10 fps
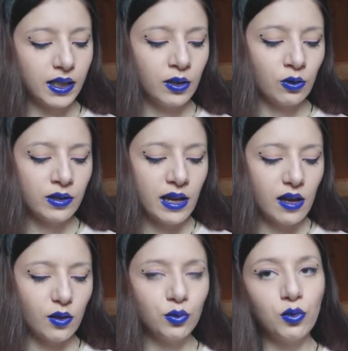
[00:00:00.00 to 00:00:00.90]
Et il y en
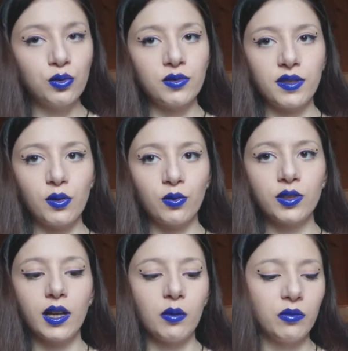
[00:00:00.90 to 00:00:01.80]
a 250
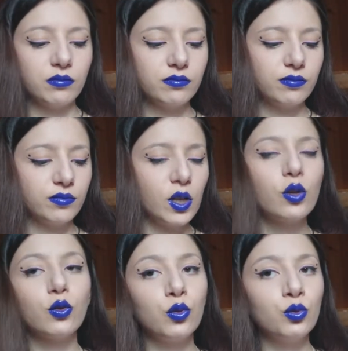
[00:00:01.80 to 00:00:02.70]
grammes.
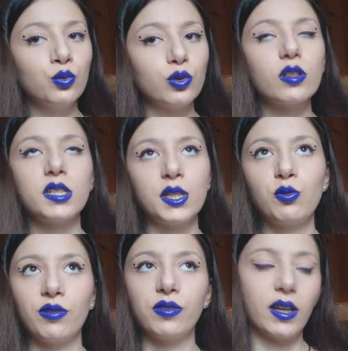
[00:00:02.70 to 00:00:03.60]
Donc j'ai de
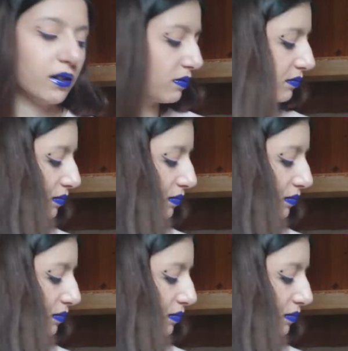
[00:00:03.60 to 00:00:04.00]
quoi faire.